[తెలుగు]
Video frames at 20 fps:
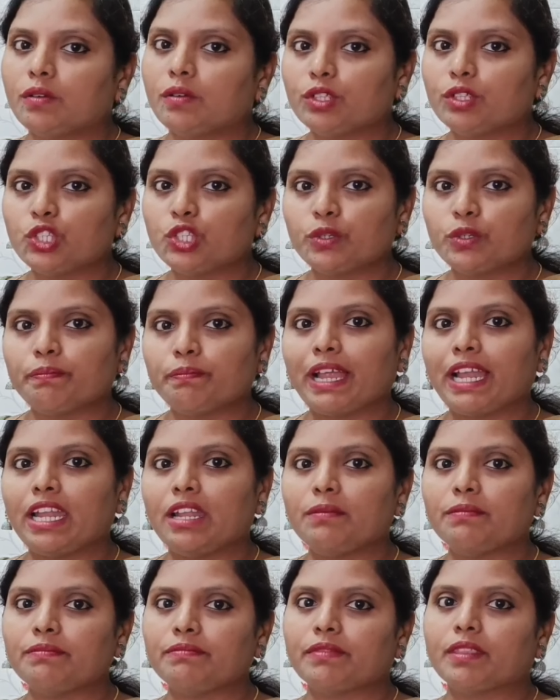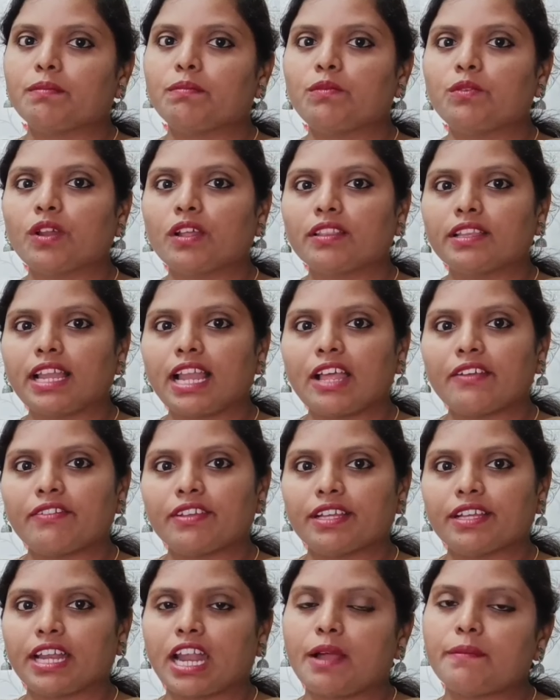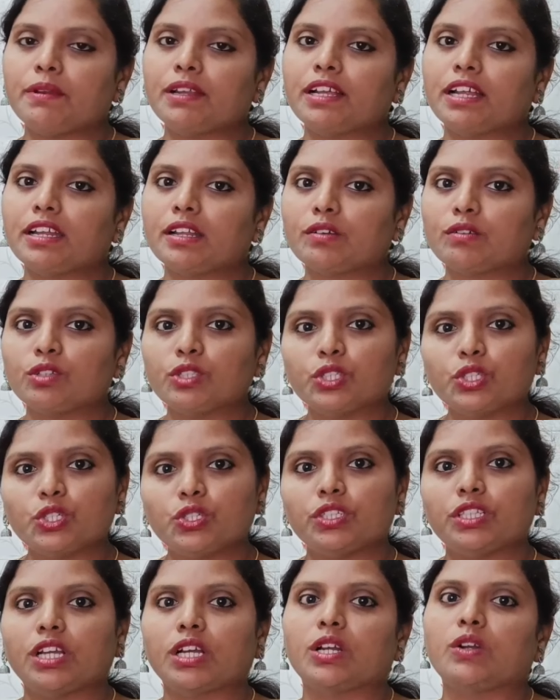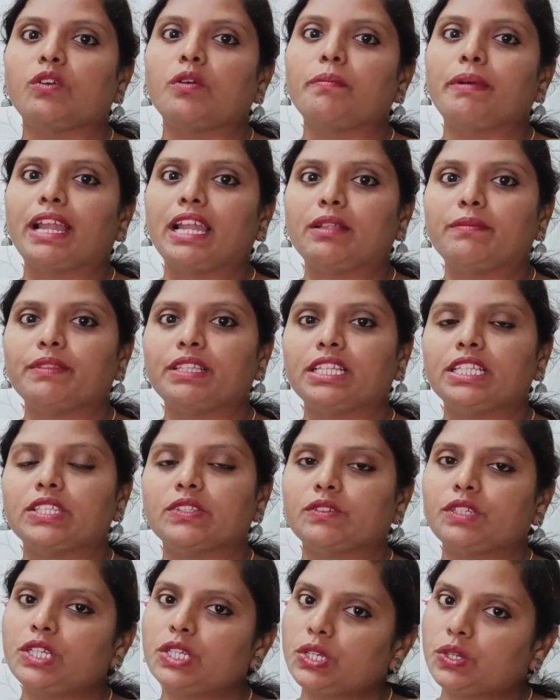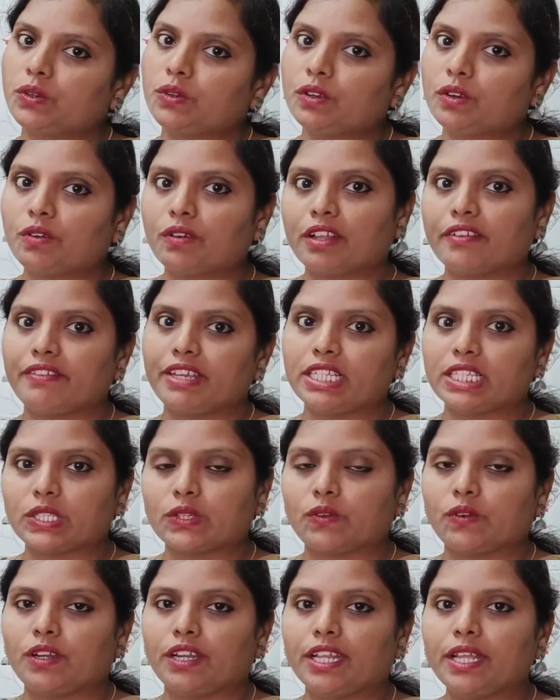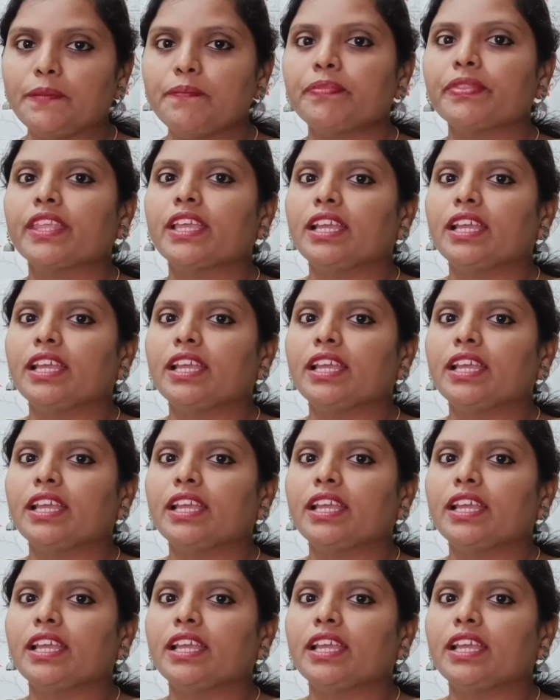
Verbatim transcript: కొంచెం బెల్లం మూడు వందల యాభై గ్రాముల కన్నా కొంచెం తక్కువ బెల్లం తీసుకుని షుగర్ కూడా వేసుకోండి